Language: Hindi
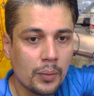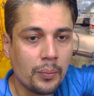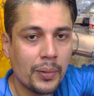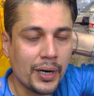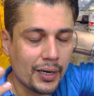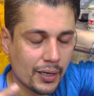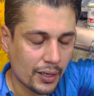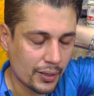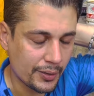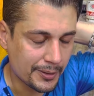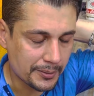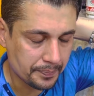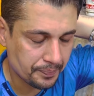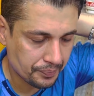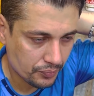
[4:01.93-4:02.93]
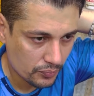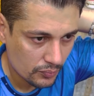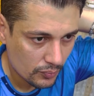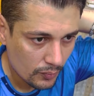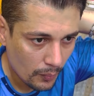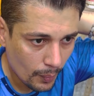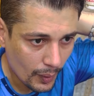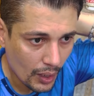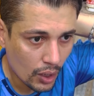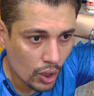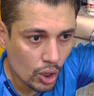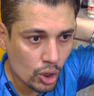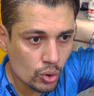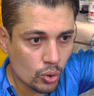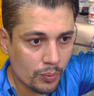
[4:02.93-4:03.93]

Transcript: पेंट कर दिया तो